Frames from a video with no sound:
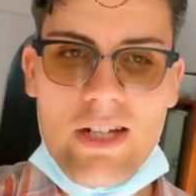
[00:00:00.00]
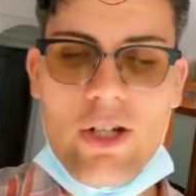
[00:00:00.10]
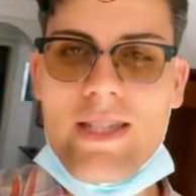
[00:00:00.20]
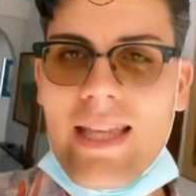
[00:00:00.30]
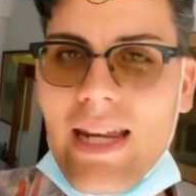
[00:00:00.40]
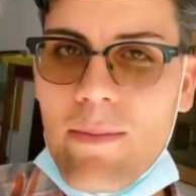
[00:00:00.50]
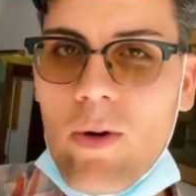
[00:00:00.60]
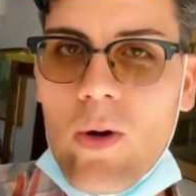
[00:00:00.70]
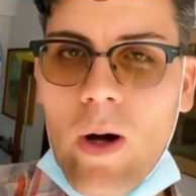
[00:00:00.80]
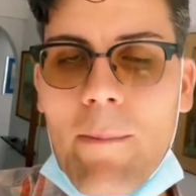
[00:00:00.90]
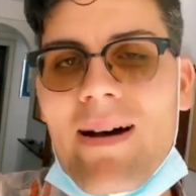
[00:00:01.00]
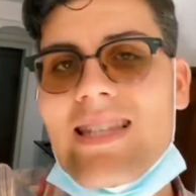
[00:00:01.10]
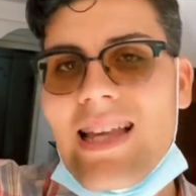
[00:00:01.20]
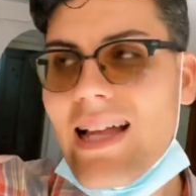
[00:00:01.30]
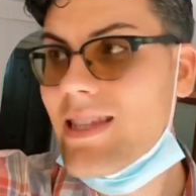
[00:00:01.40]
ci staremo
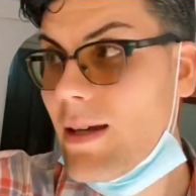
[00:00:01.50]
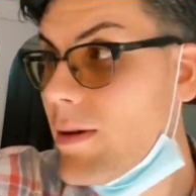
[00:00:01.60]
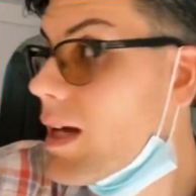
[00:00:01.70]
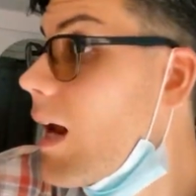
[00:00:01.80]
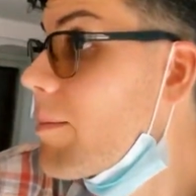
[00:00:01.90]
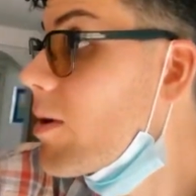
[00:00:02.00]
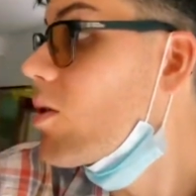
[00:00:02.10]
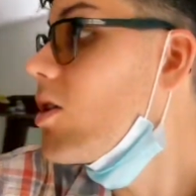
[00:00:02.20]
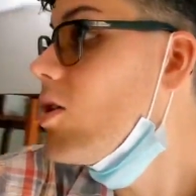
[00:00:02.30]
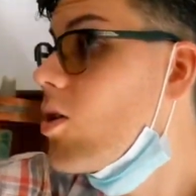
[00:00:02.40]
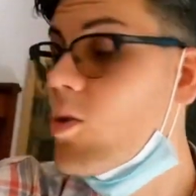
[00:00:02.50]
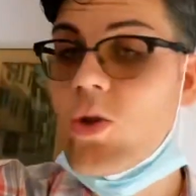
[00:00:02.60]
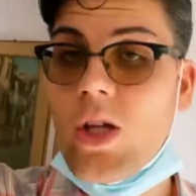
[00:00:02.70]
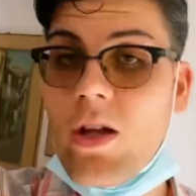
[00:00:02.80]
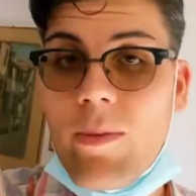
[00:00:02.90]
abbastanza, per, almeno io
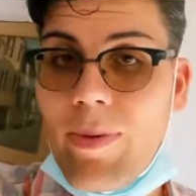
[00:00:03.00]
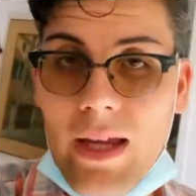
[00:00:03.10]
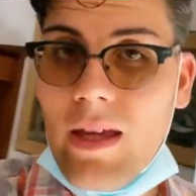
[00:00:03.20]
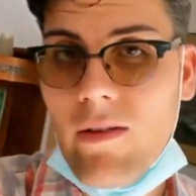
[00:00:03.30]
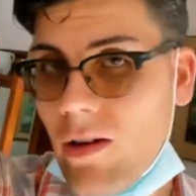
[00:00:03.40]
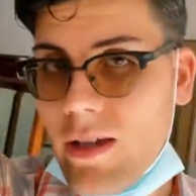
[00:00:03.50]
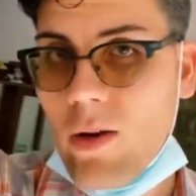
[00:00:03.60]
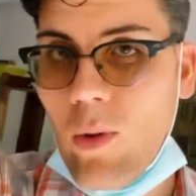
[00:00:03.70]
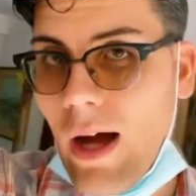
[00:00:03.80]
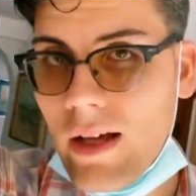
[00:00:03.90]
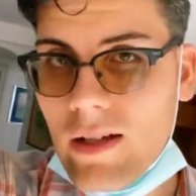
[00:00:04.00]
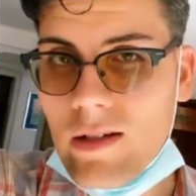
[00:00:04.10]
cucinerò parecchie volte qua,